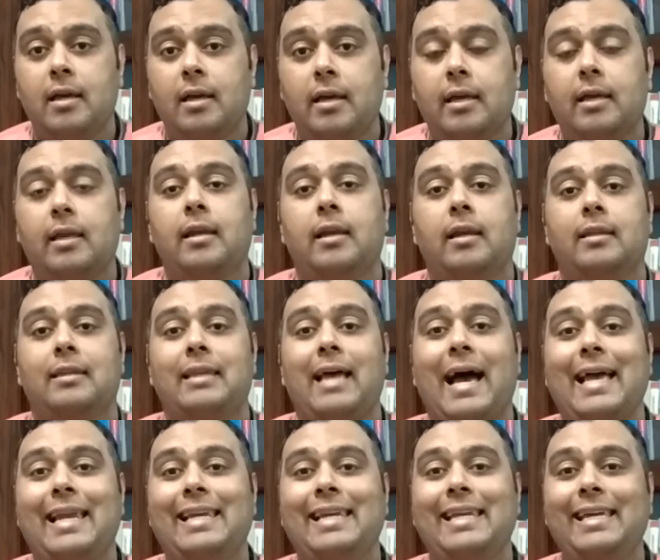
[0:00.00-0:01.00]

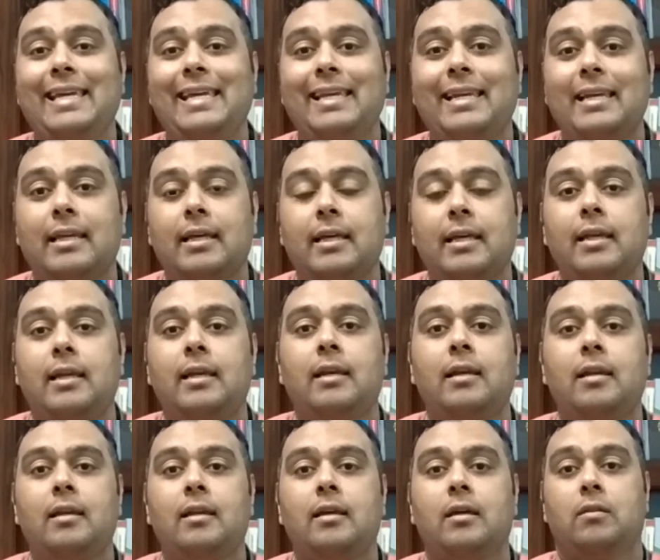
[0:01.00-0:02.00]
التحليل
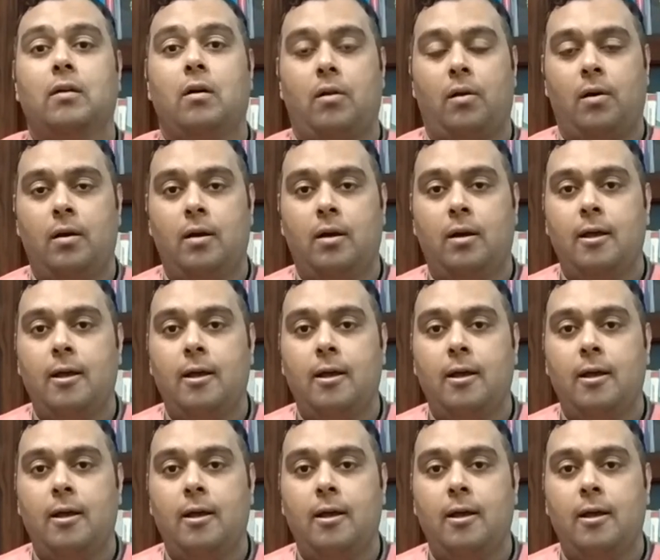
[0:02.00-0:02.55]
الإدارة